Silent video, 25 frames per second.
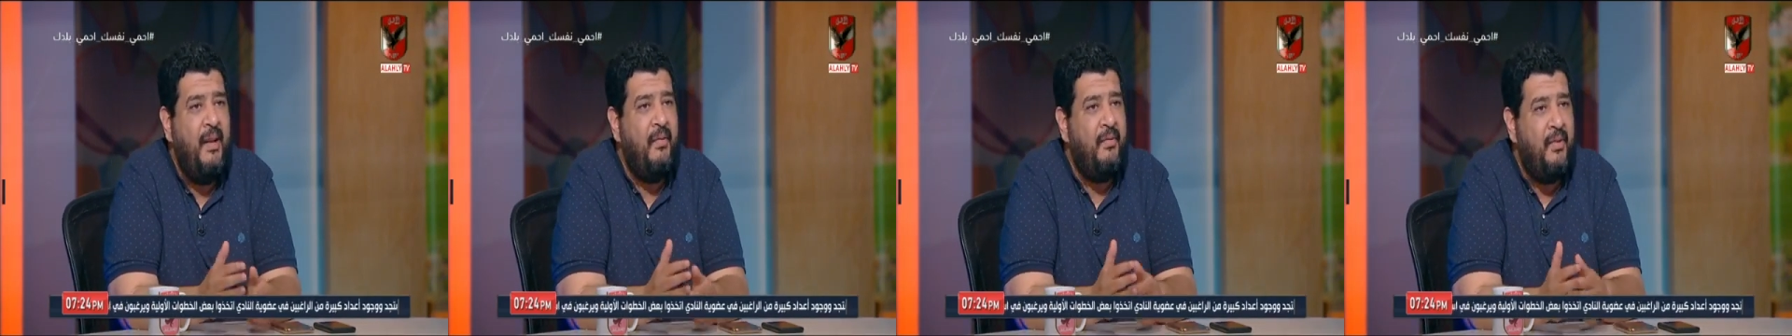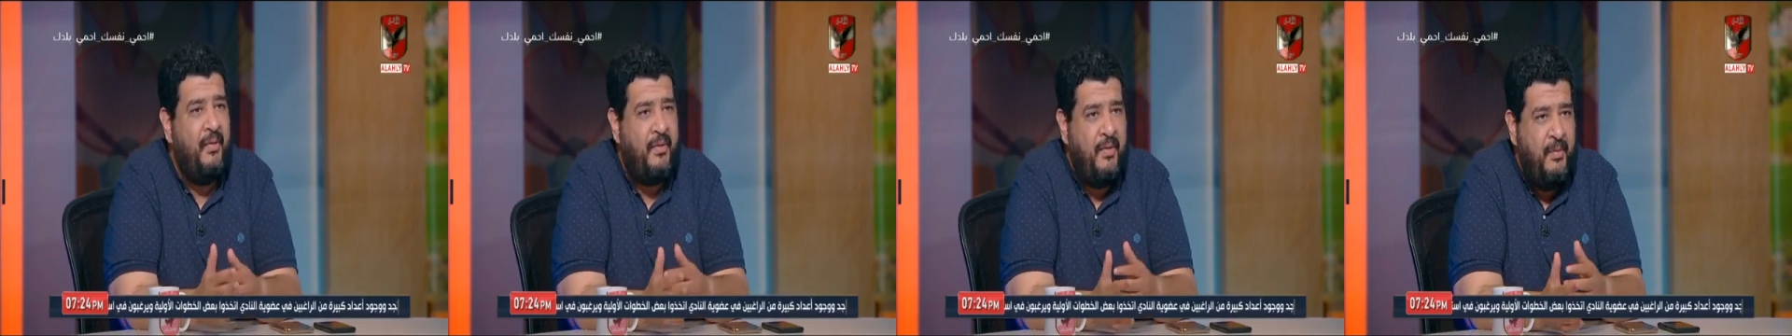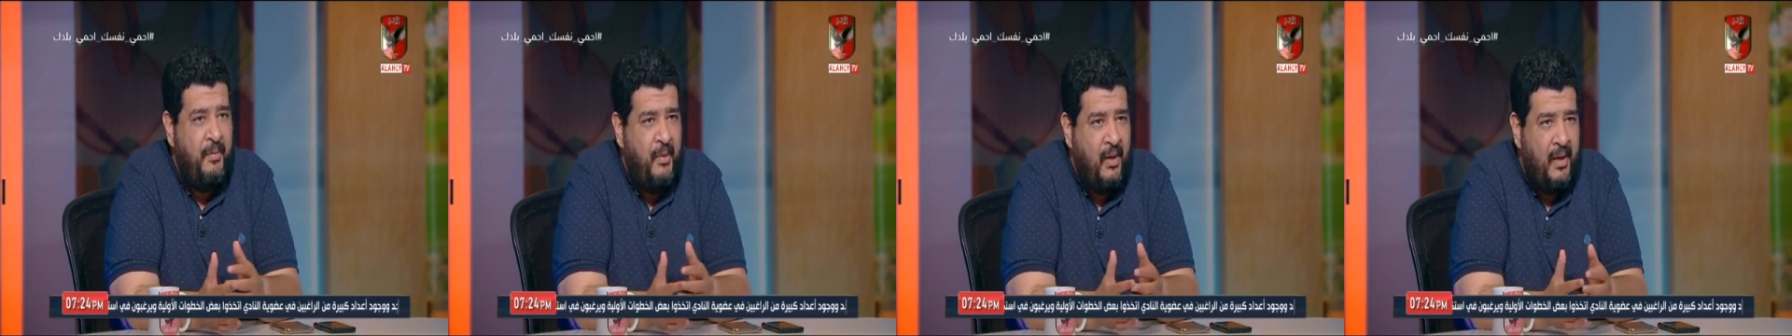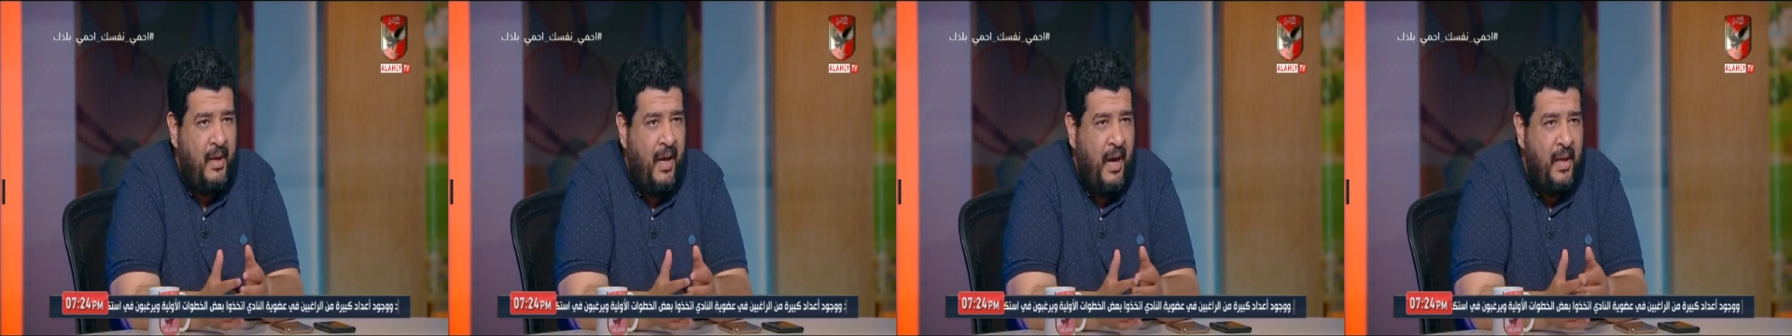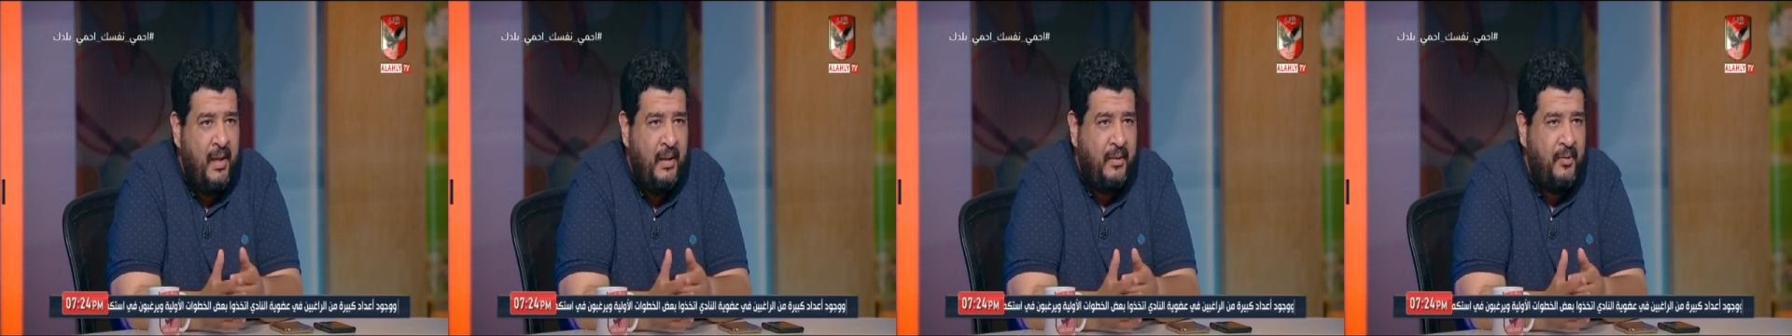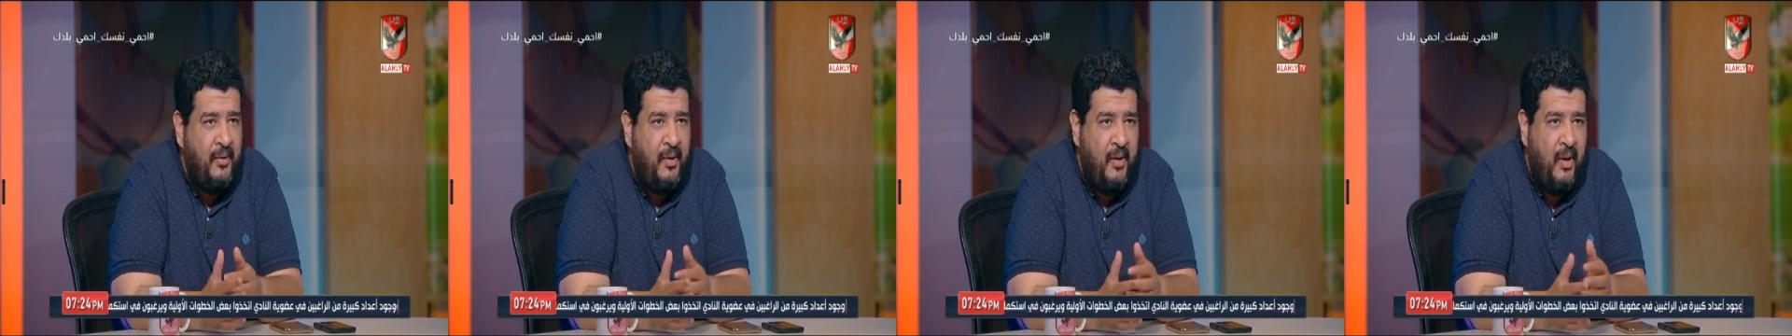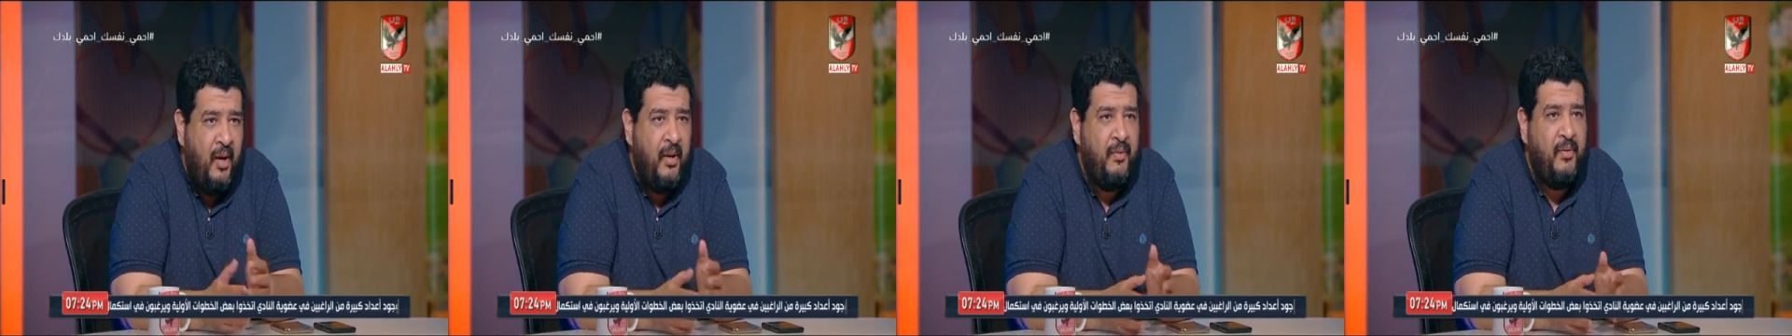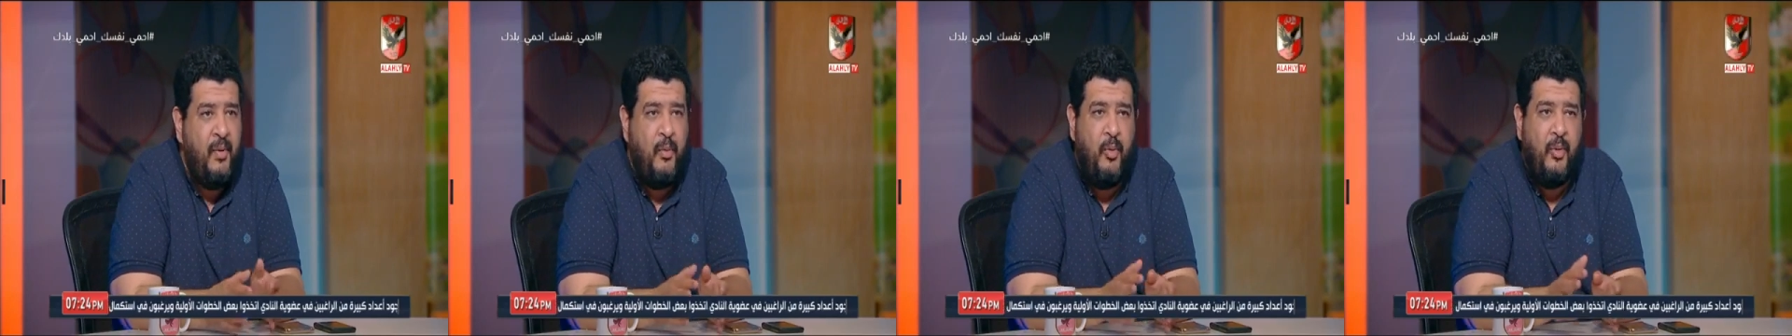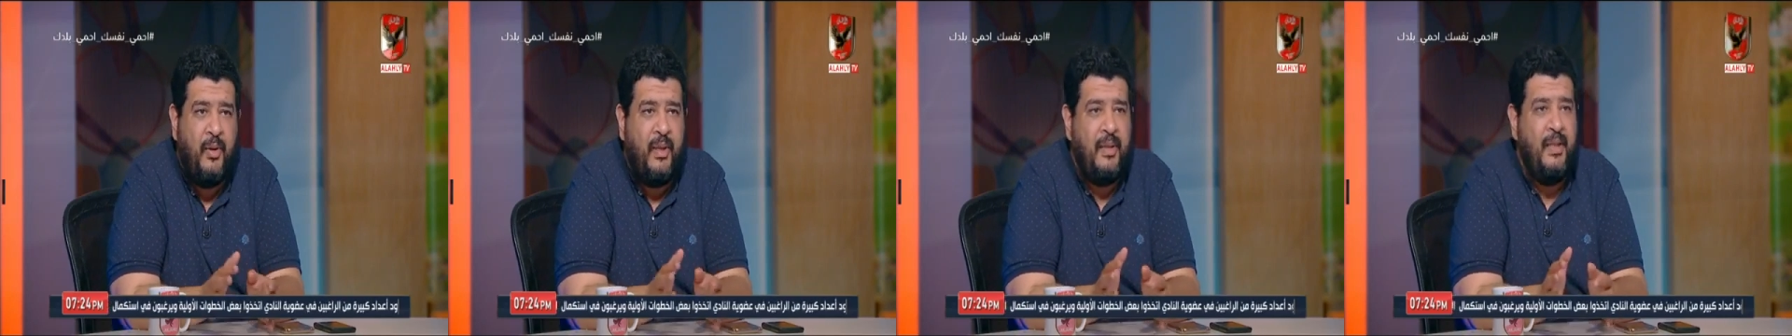ففي مرحله فراغ
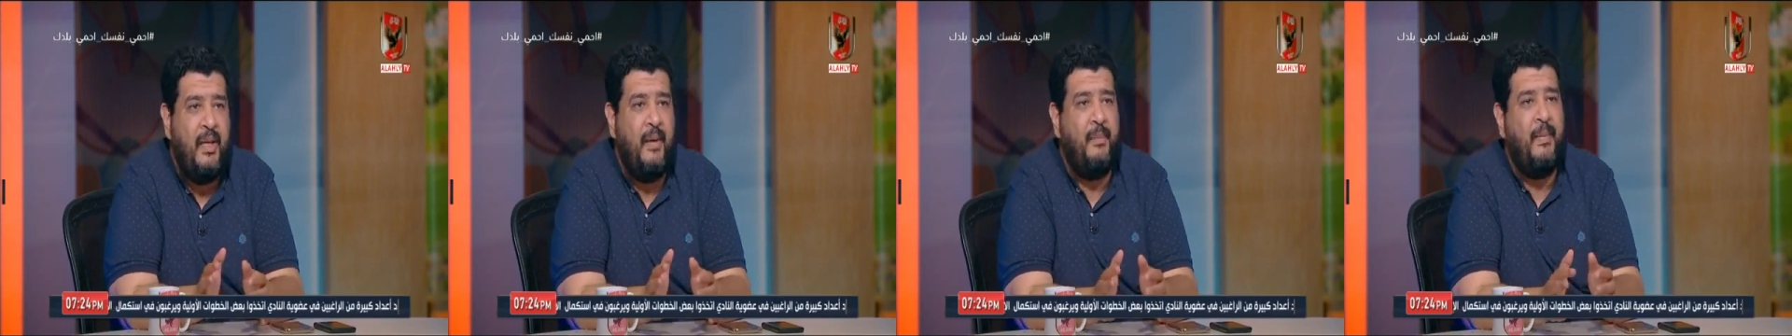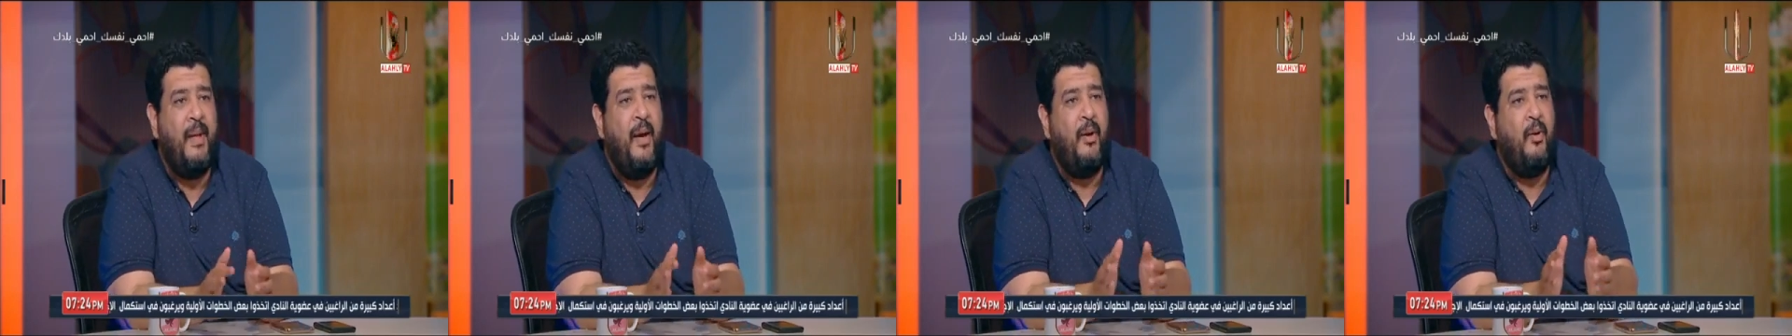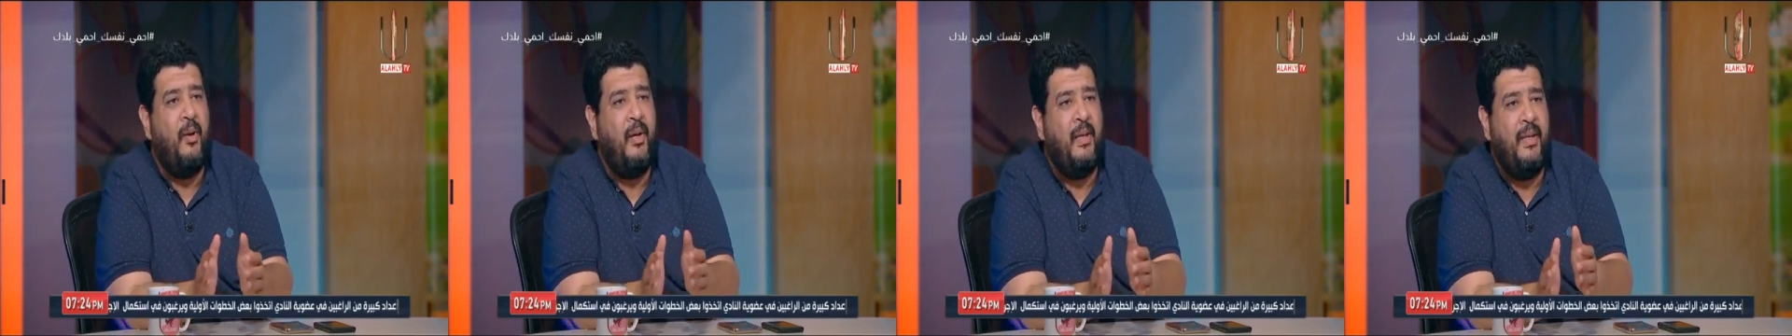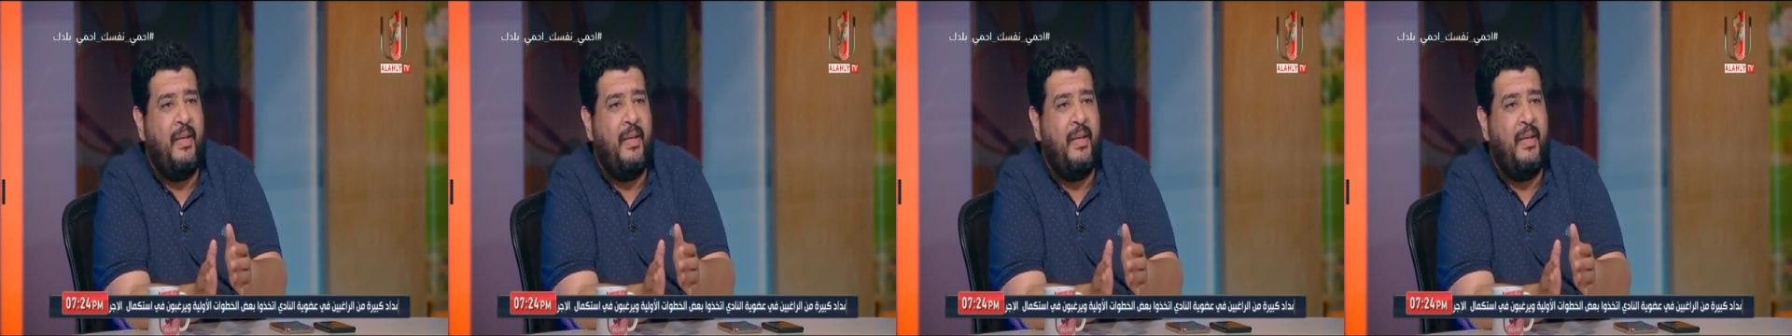فممكن يبداوا